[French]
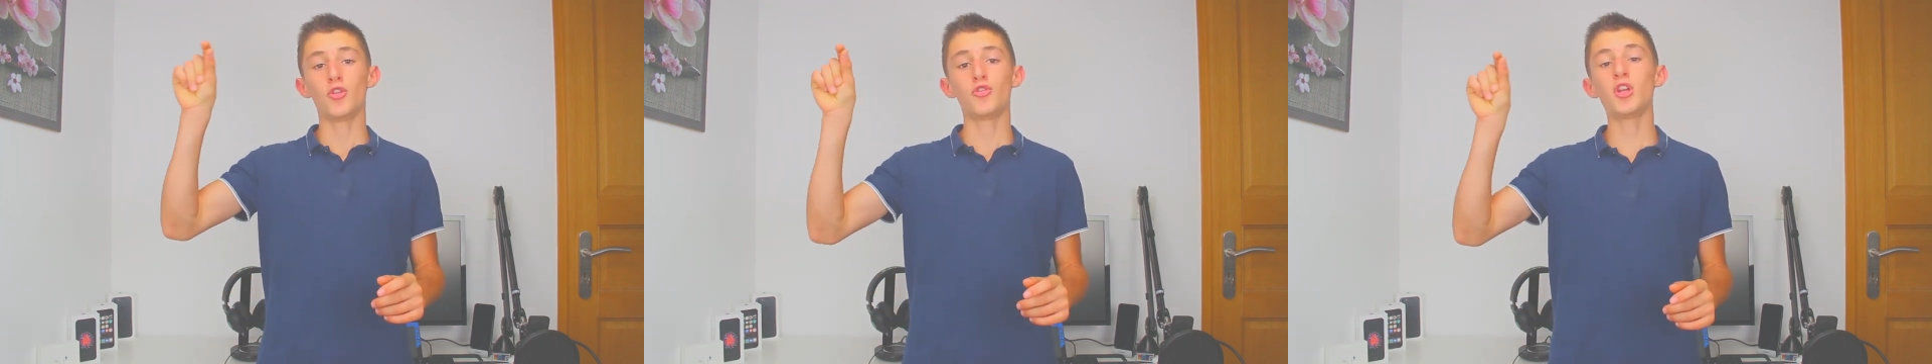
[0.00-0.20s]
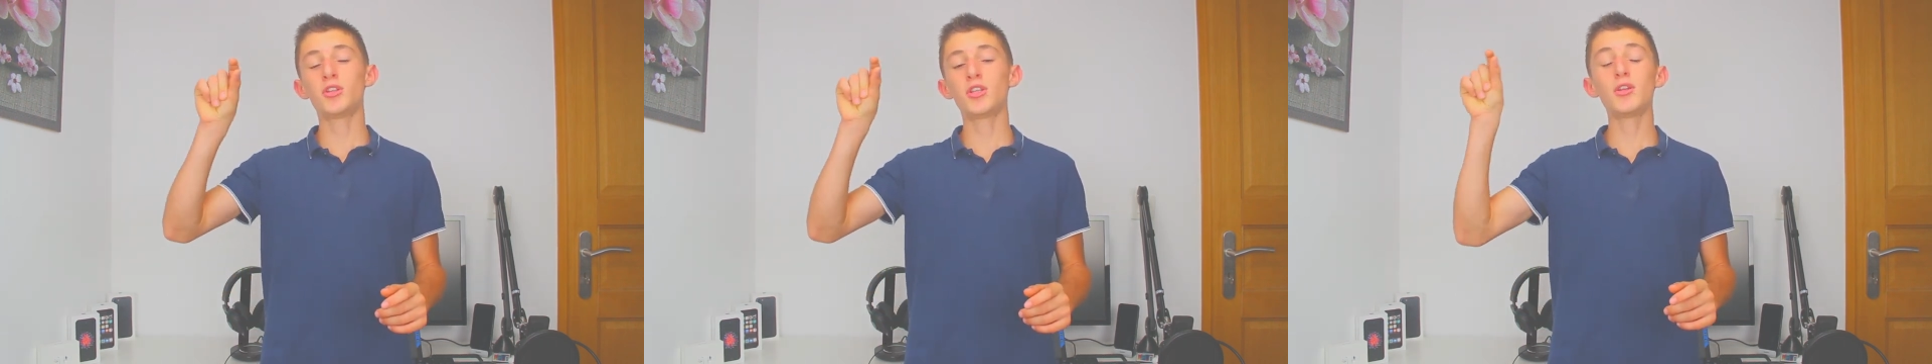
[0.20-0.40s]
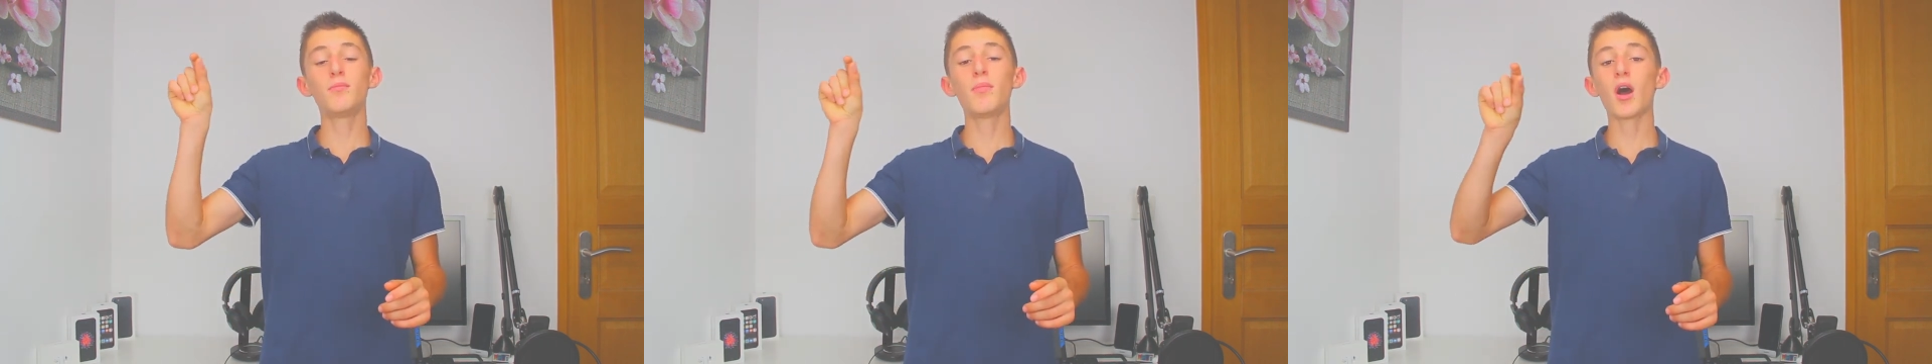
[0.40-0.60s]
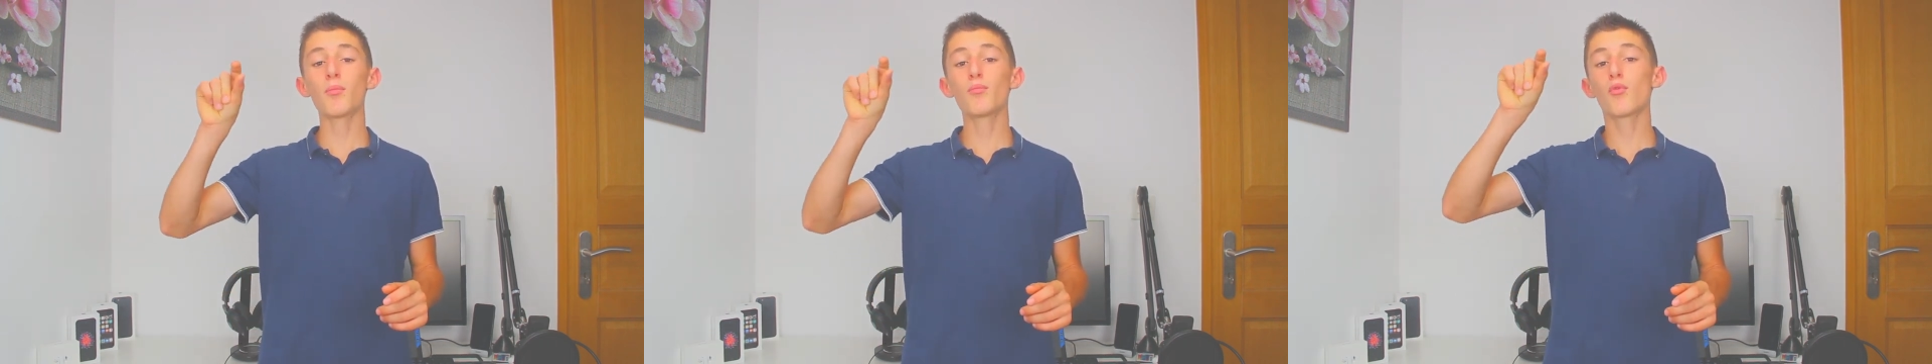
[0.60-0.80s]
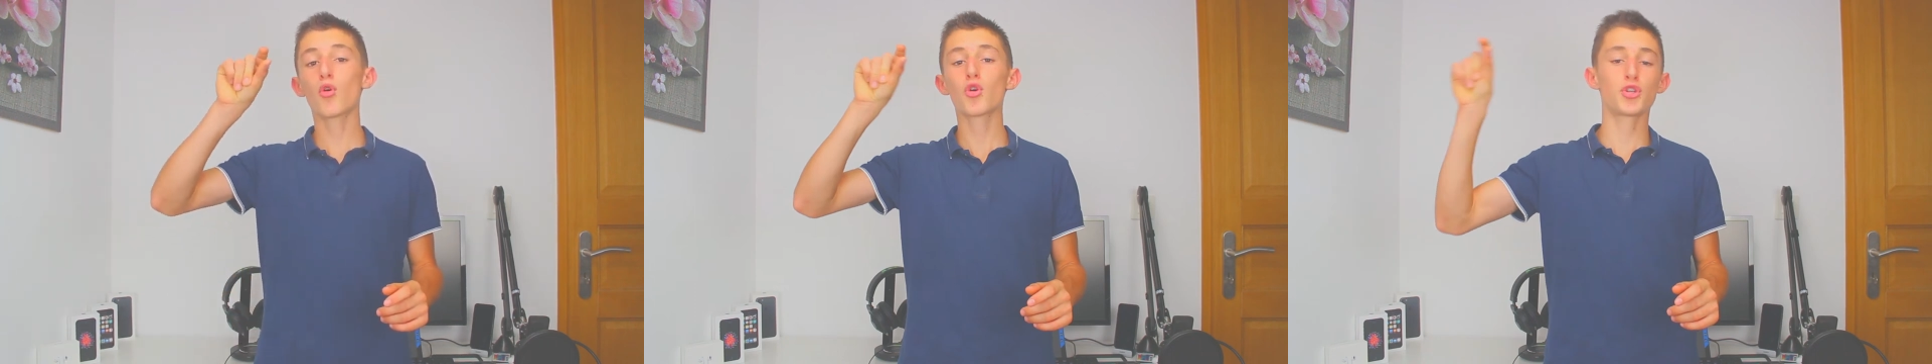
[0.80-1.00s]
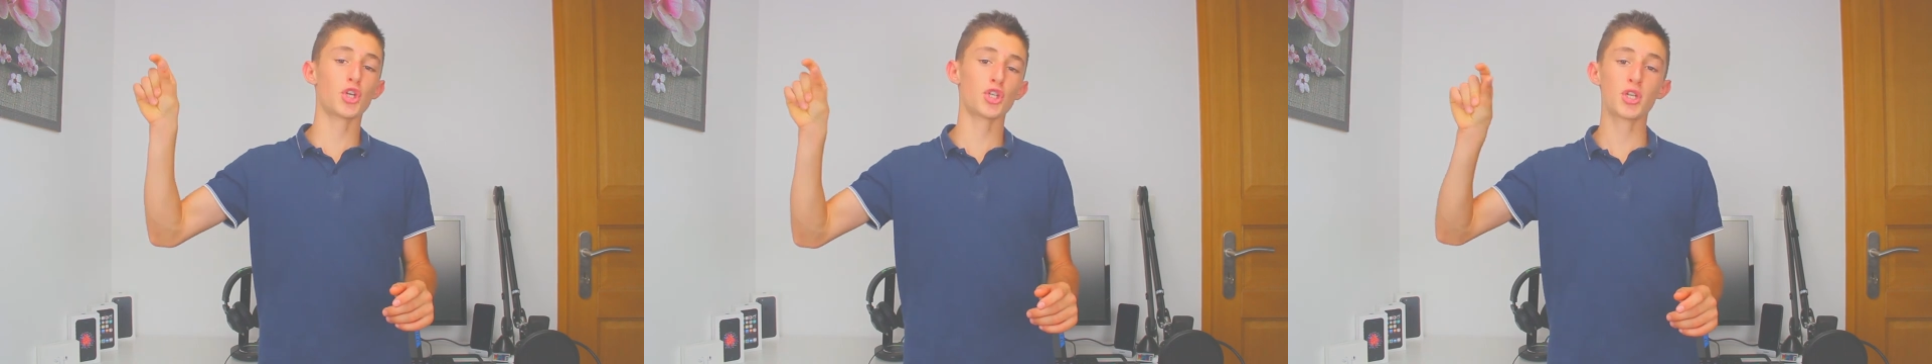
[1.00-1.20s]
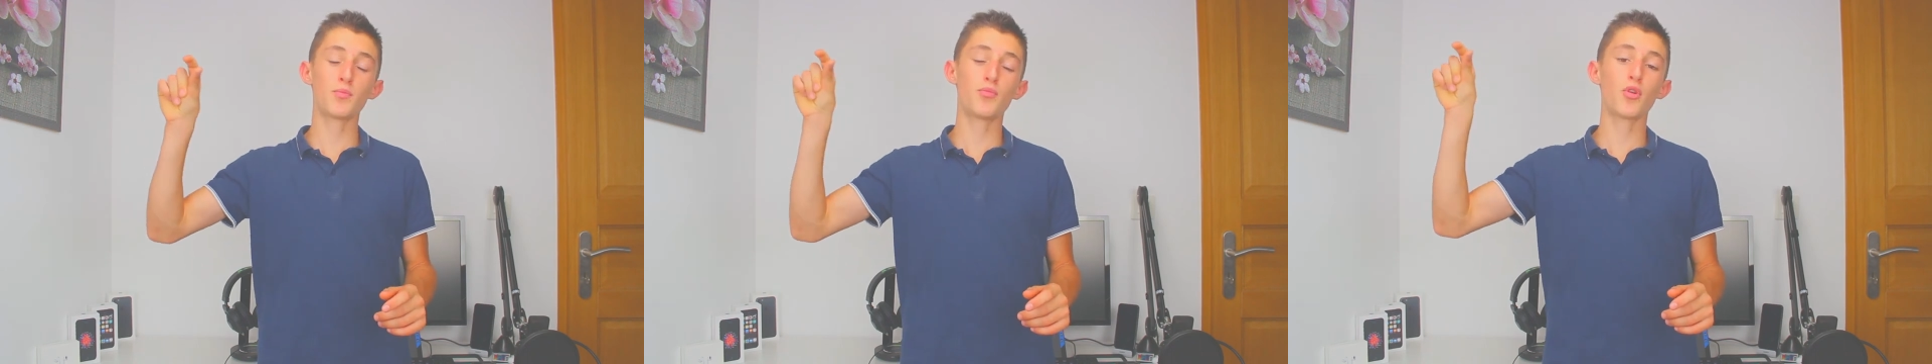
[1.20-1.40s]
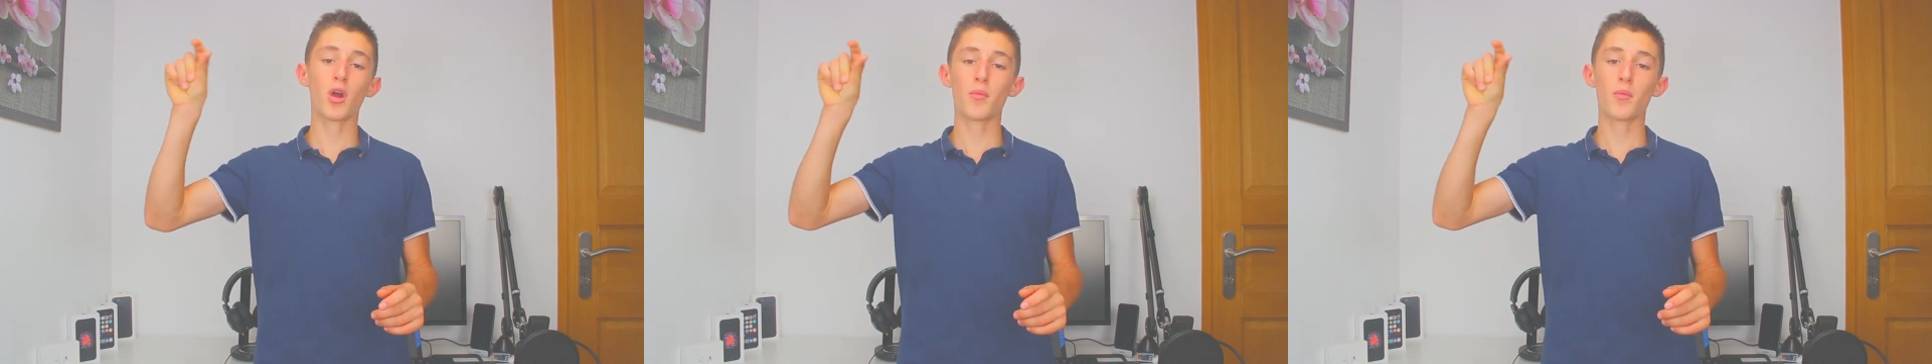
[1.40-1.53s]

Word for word: des petites barres pour rechercher plus